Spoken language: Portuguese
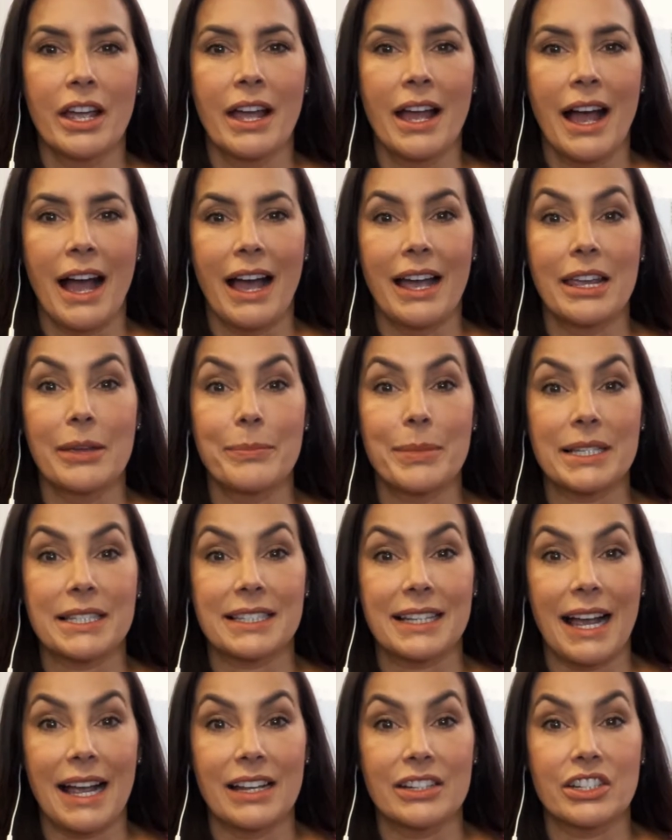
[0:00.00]
A
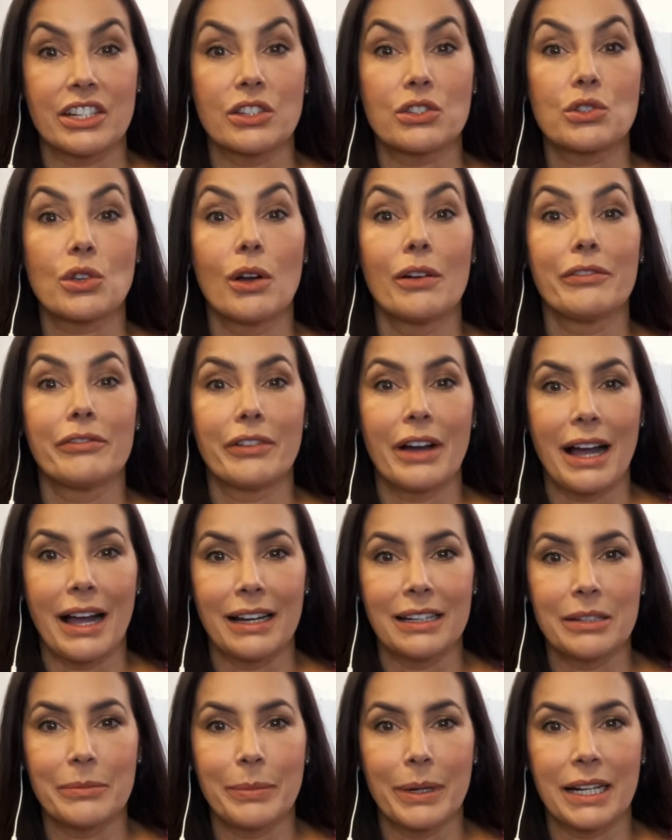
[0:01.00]
repescagem só vale
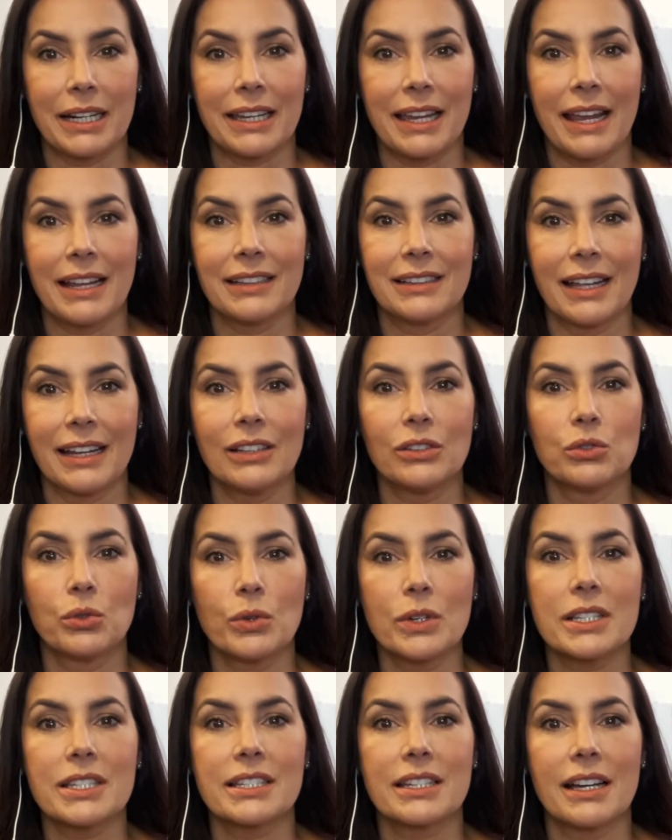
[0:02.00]
para quem tem
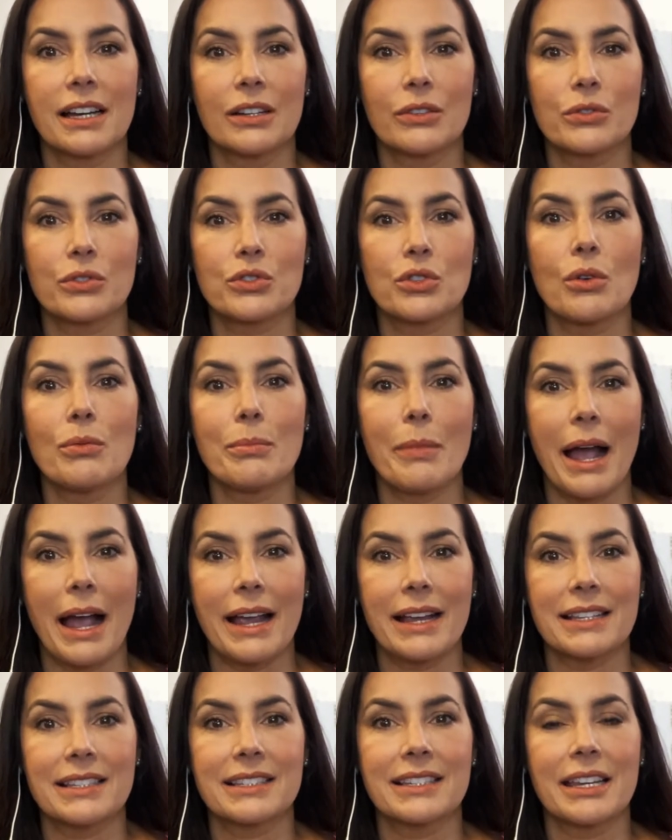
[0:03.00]
12 anos ou
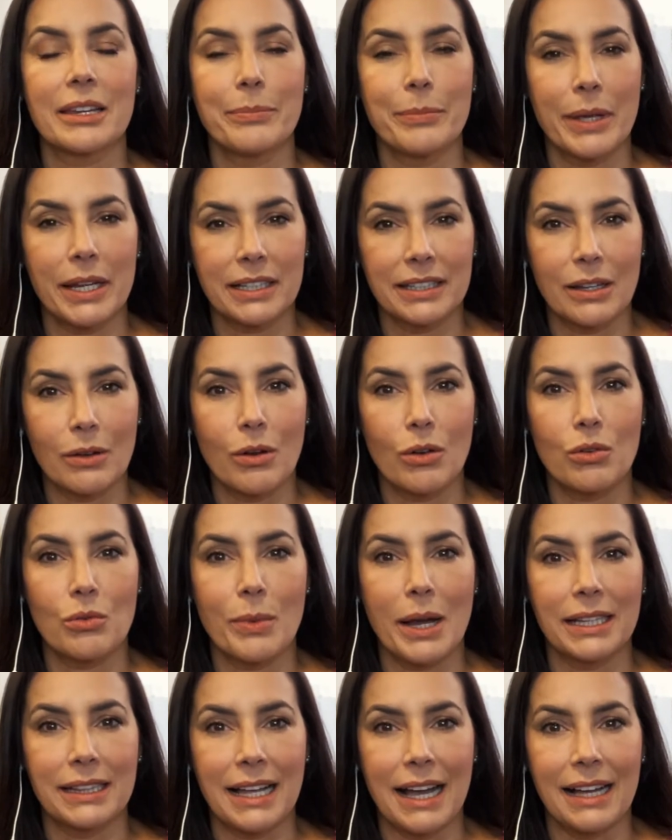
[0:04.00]
mais e perdeu alguma
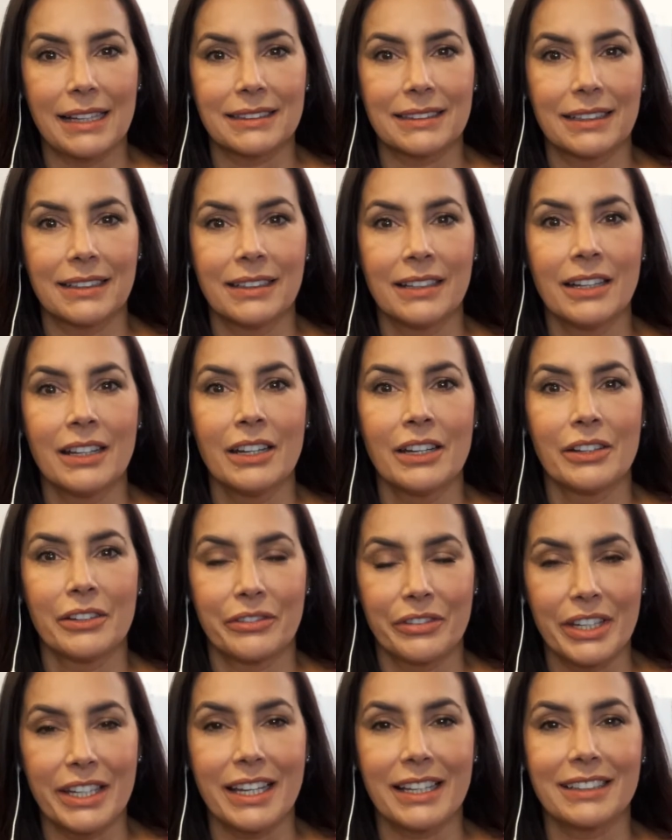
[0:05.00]
data.
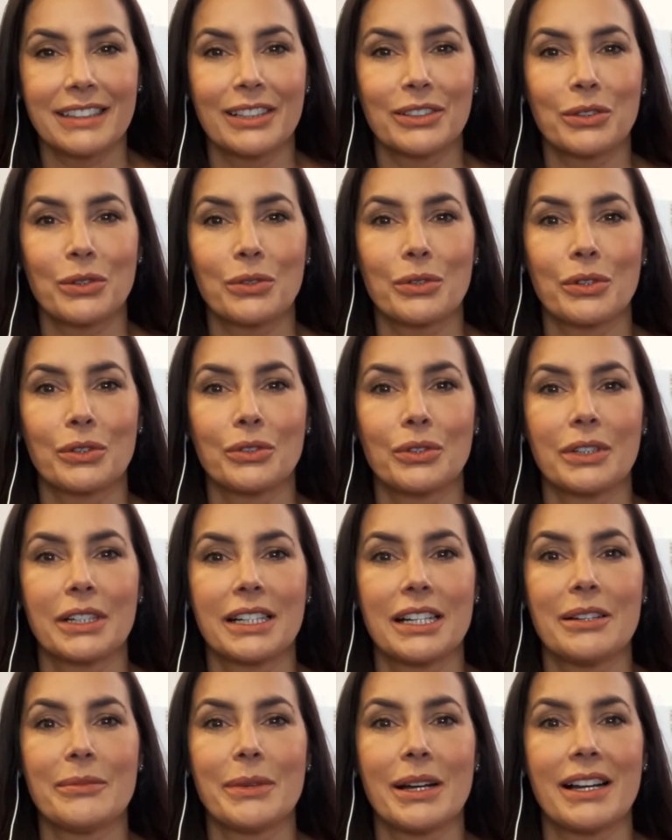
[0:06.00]
Fique atento ao
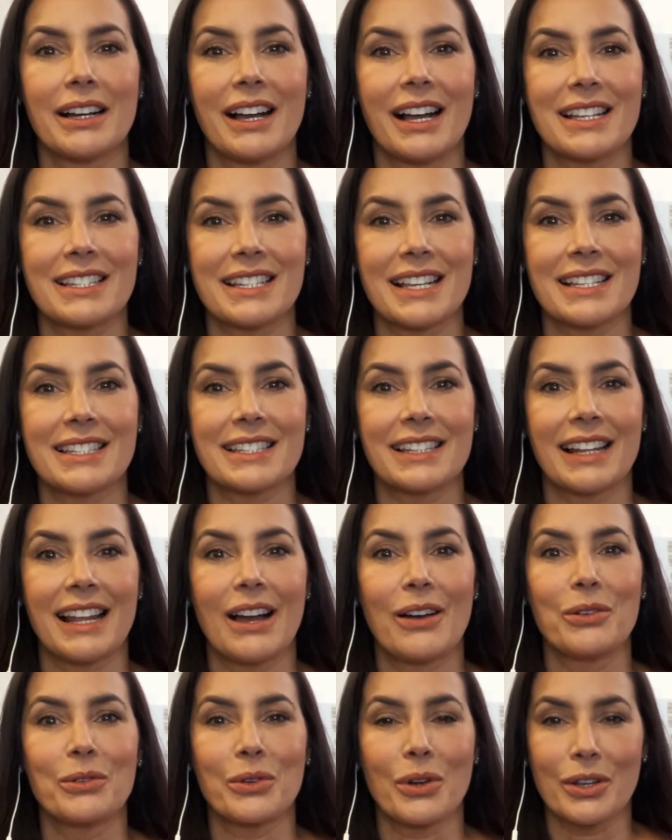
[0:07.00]
cronograma, acesse lá o
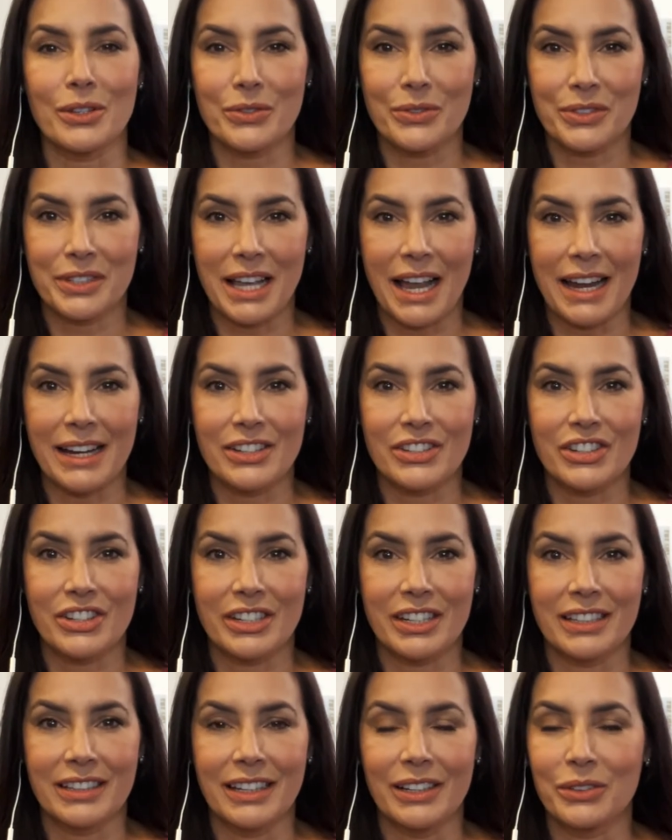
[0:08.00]
nosso site que
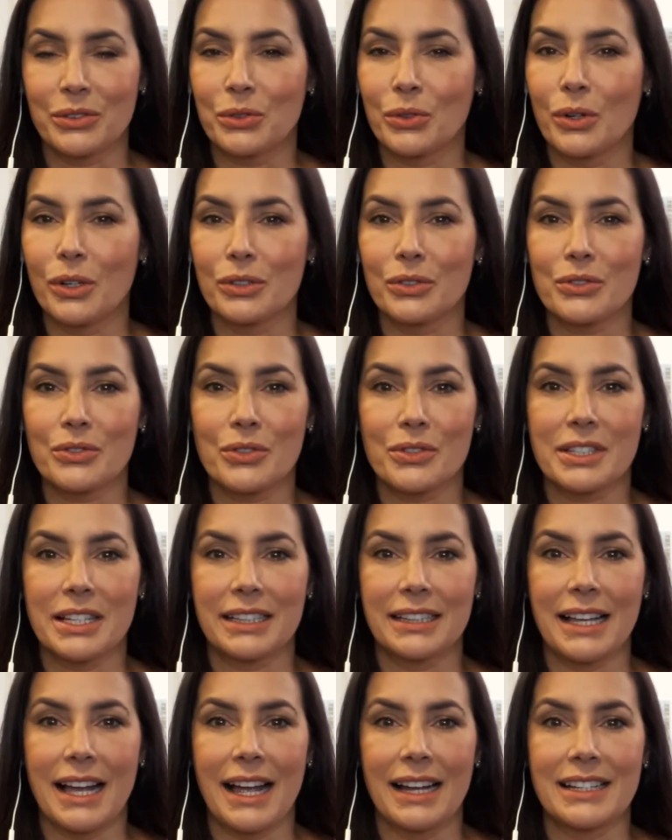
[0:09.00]
tem todos os
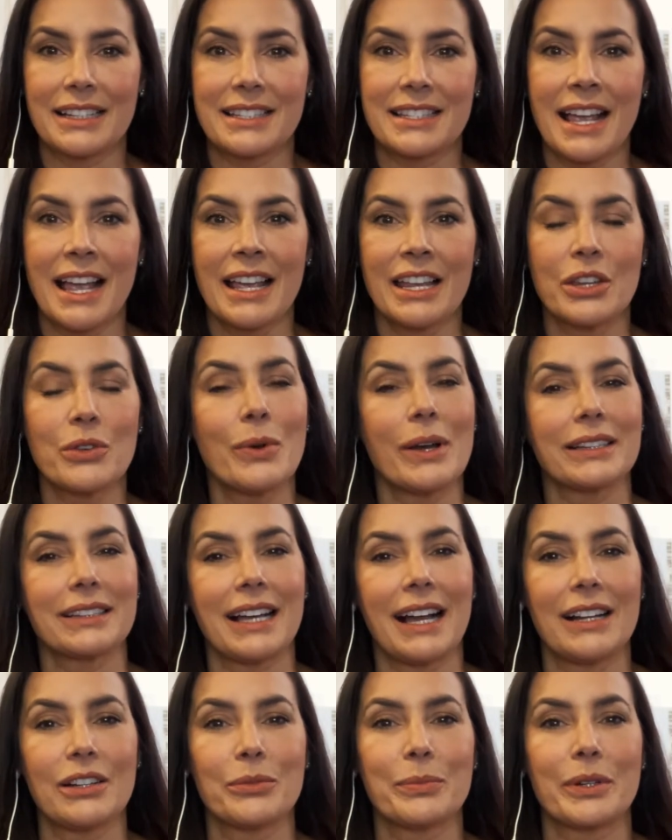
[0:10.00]
detalhes e o
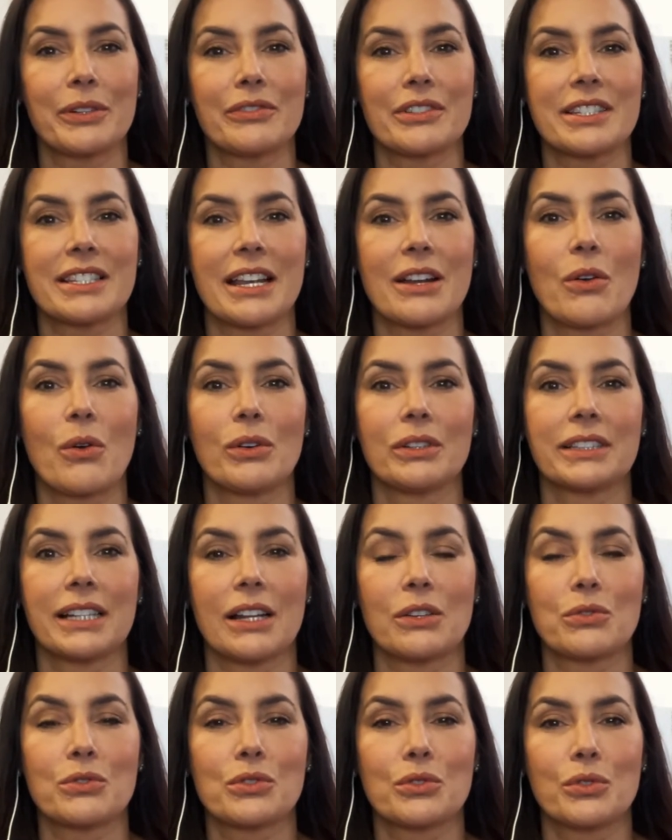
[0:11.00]
atalho para você encontrar
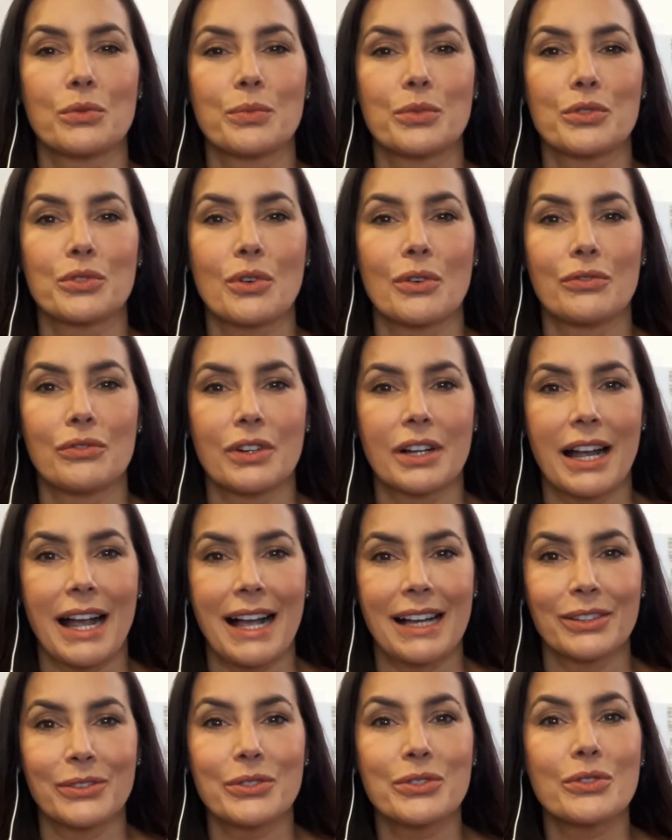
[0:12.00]
os grupos
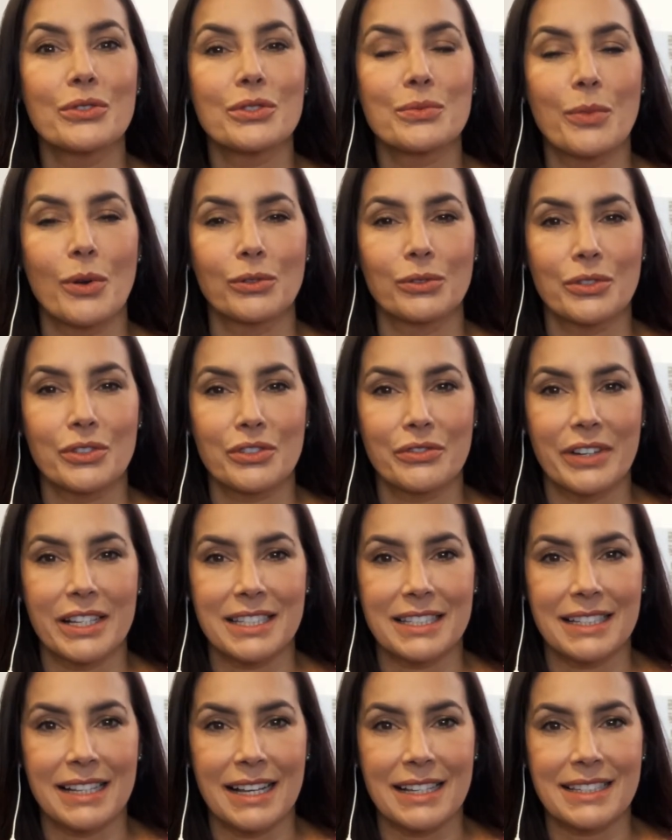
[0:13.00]
convocados e os pontos de
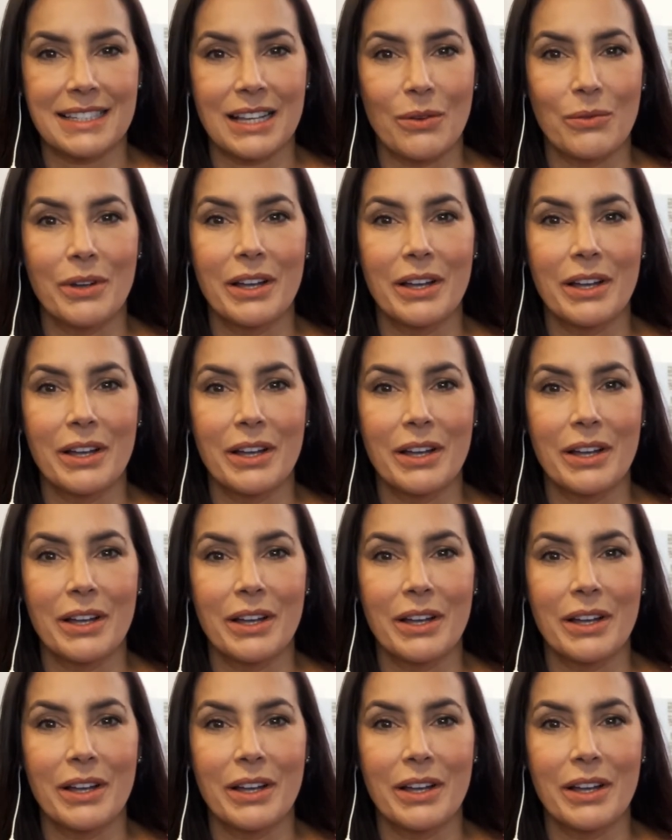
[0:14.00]
vacinação.